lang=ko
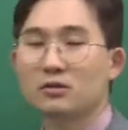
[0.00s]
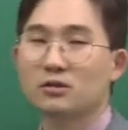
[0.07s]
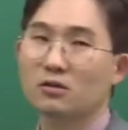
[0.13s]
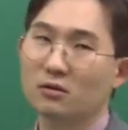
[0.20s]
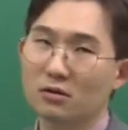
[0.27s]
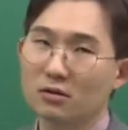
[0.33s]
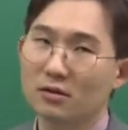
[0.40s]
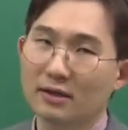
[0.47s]
거
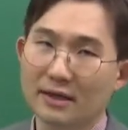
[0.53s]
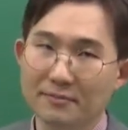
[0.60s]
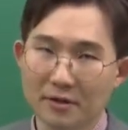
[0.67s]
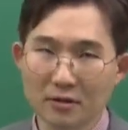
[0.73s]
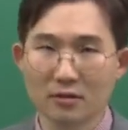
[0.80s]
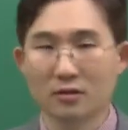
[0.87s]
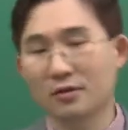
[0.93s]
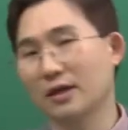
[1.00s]
삭제
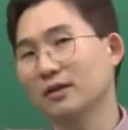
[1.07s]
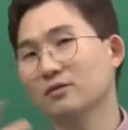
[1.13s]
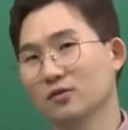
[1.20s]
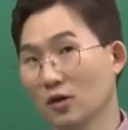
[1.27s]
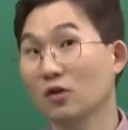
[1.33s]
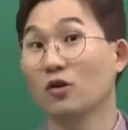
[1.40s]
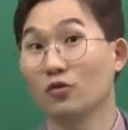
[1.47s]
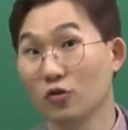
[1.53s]
들어가면 그냥
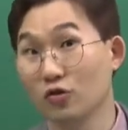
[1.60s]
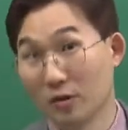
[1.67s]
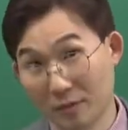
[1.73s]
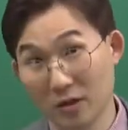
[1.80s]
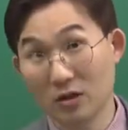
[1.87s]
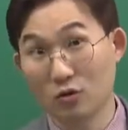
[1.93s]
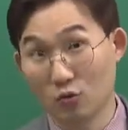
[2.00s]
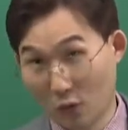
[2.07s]

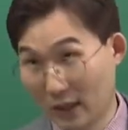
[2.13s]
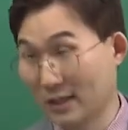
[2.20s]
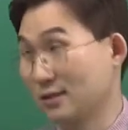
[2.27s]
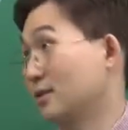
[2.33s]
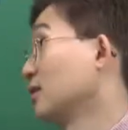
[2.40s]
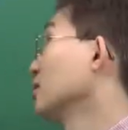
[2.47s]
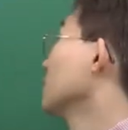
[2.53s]
건너뛰면 되겠어.